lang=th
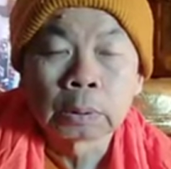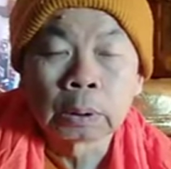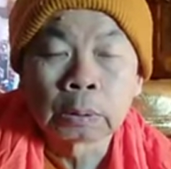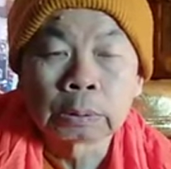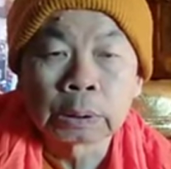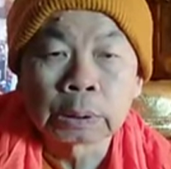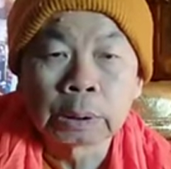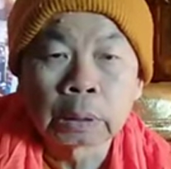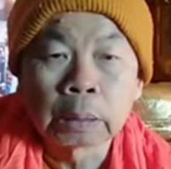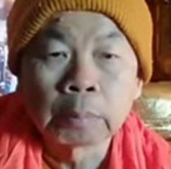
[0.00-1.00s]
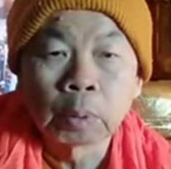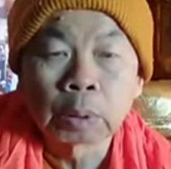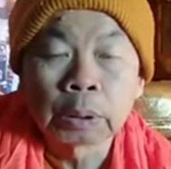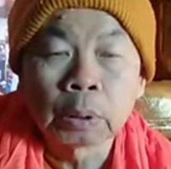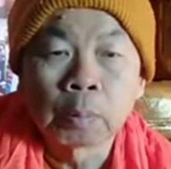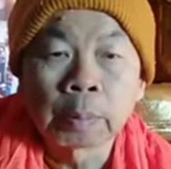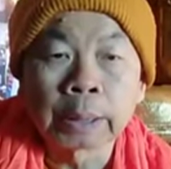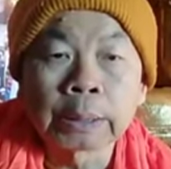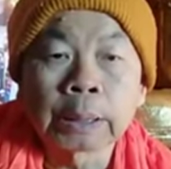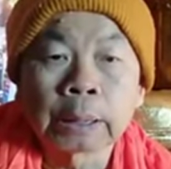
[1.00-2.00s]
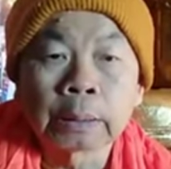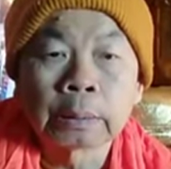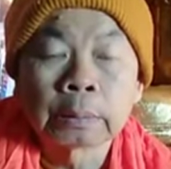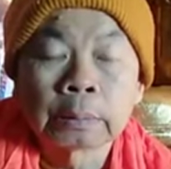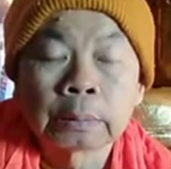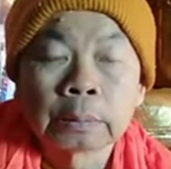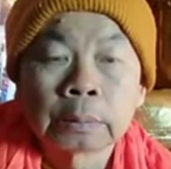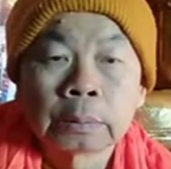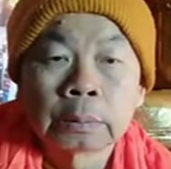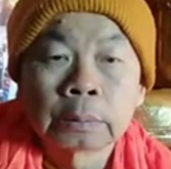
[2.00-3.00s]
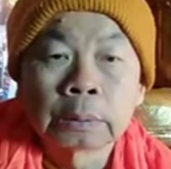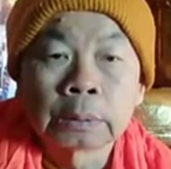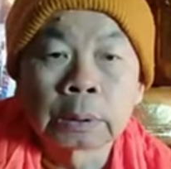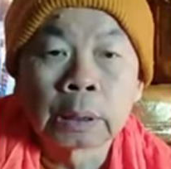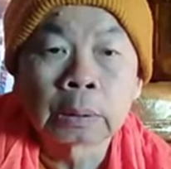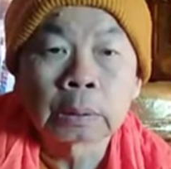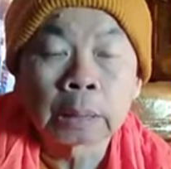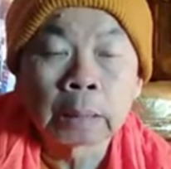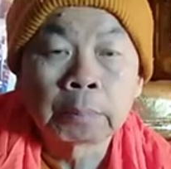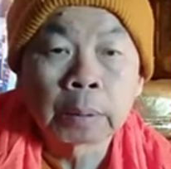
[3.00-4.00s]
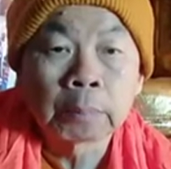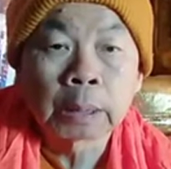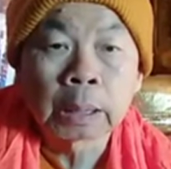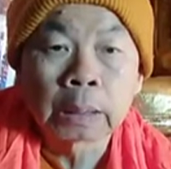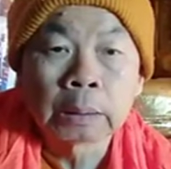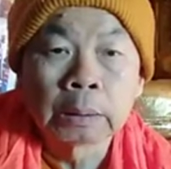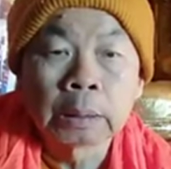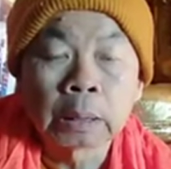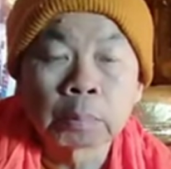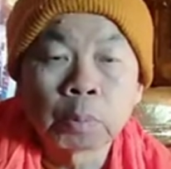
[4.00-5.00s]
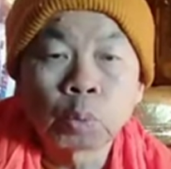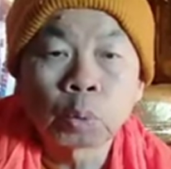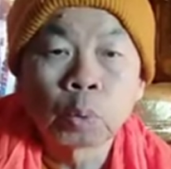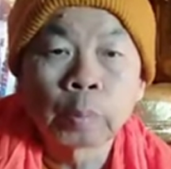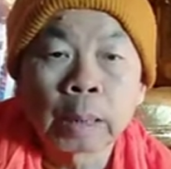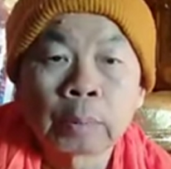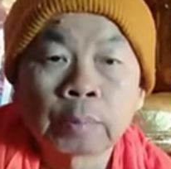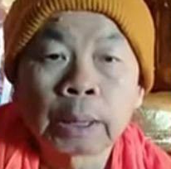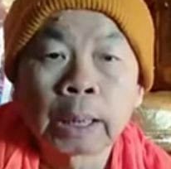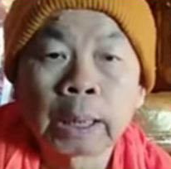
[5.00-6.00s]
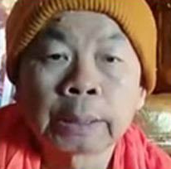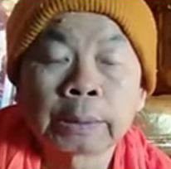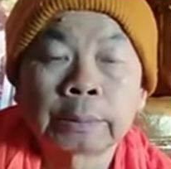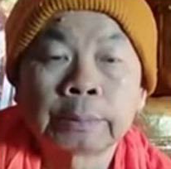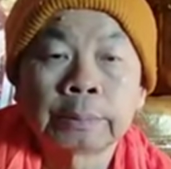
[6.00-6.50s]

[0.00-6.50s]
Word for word: เอาสติกำหนดที่ลมหายใจแต่แล้วก็ทำกรรมฐานอื่นอย่างพุทโธภาวนาเนี่ย